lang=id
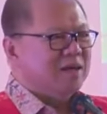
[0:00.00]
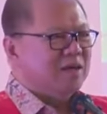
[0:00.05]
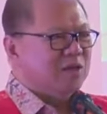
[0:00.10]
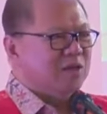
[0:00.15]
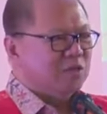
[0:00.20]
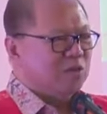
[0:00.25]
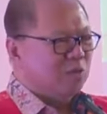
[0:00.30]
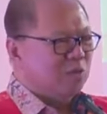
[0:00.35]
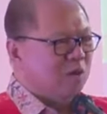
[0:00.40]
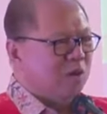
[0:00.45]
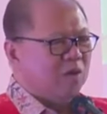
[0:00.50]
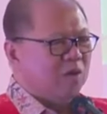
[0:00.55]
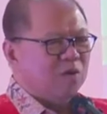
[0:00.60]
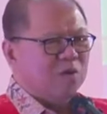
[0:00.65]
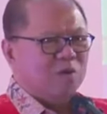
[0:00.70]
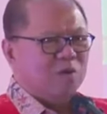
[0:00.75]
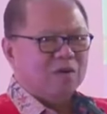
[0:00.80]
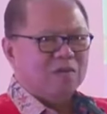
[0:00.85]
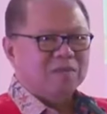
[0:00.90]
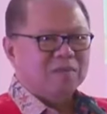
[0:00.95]
Ketua
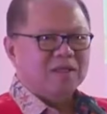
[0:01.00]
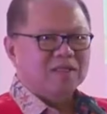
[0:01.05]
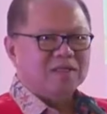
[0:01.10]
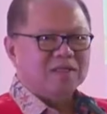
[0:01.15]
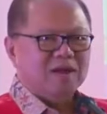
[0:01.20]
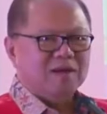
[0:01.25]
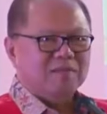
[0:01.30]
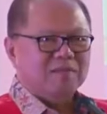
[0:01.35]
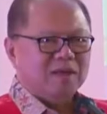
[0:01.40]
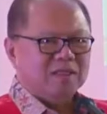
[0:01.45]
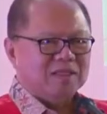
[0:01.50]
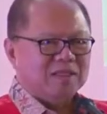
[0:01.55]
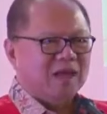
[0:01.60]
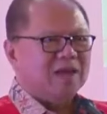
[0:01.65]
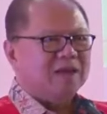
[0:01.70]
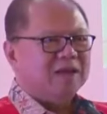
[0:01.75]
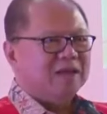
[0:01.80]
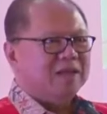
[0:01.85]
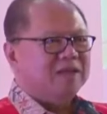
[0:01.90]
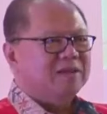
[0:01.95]
Kehormatan
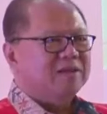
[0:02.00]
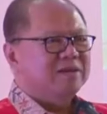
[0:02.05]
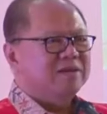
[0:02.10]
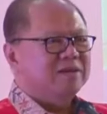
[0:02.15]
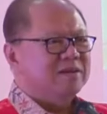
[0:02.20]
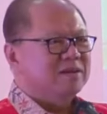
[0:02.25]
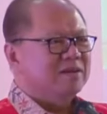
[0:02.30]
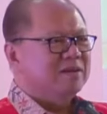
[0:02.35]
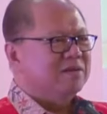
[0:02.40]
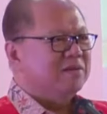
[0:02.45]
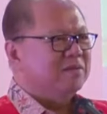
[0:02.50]
Matakin